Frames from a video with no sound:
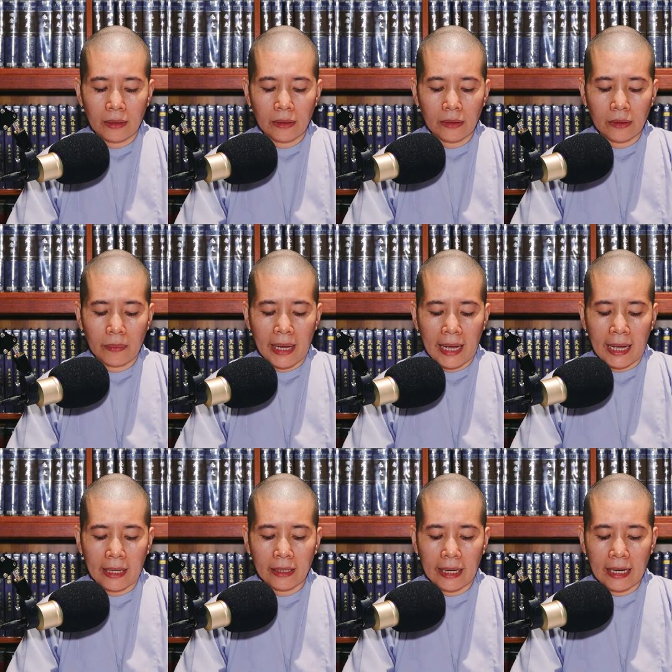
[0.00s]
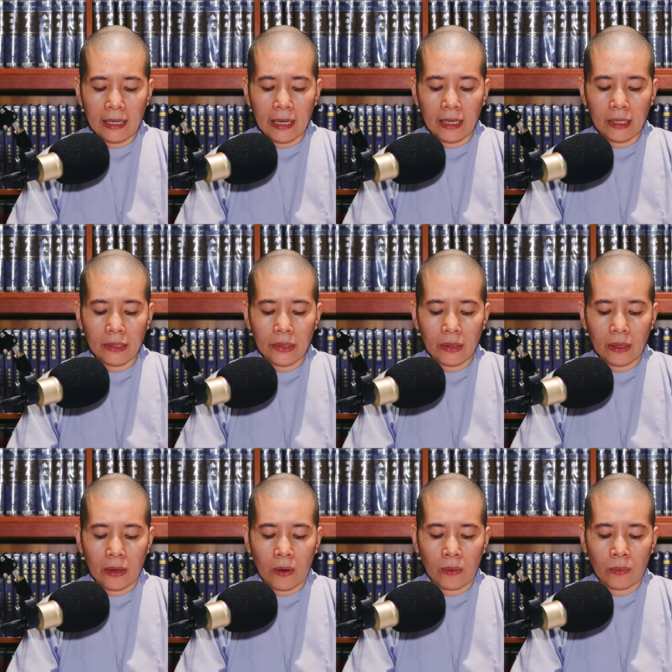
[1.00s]
thưa bà hãy lấy cho
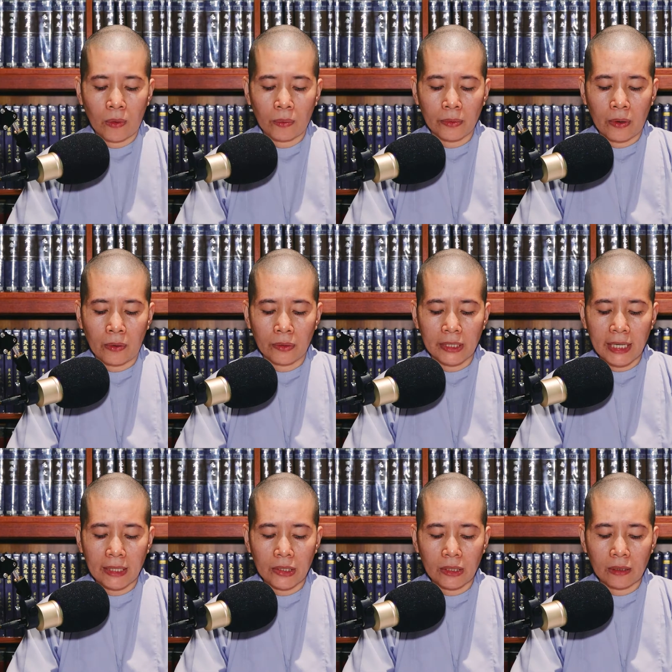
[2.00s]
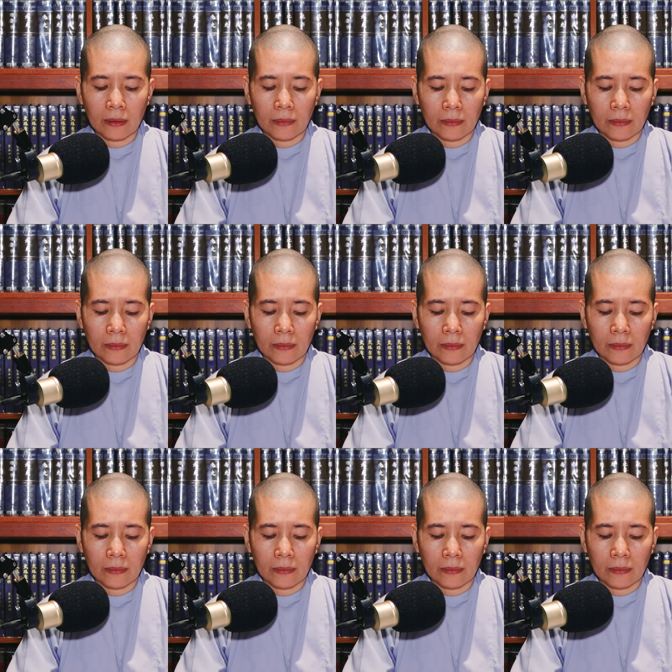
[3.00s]
con một đồ trang sức